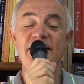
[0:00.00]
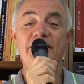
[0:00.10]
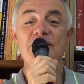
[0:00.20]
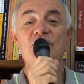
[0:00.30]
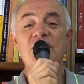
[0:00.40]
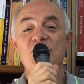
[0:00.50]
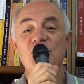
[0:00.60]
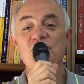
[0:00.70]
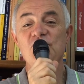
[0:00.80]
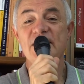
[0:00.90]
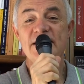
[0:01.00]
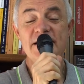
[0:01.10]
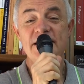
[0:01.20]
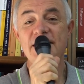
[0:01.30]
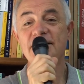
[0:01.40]
Questo riconoscere se
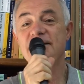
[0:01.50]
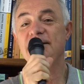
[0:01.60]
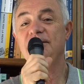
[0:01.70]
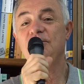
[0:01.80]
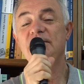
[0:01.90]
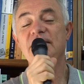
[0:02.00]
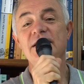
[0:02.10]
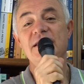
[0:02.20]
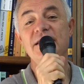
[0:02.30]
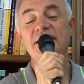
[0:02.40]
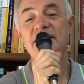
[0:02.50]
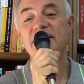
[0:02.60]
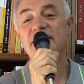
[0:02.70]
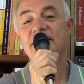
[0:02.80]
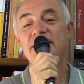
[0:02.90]
stessi, tutte le
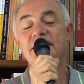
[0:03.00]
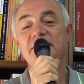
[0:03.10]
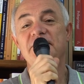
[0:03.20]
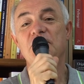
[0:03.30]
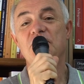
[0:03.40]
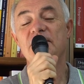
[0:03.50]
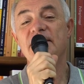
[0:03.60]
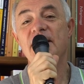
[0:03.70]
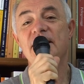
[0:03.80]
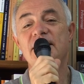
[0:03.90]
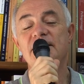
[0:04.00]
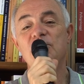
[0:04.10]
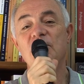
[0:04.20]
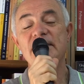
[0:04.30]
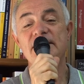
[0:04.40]
le difficoltà, le
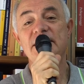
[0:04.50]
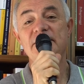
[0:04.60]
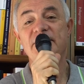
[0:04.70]
debolezze, le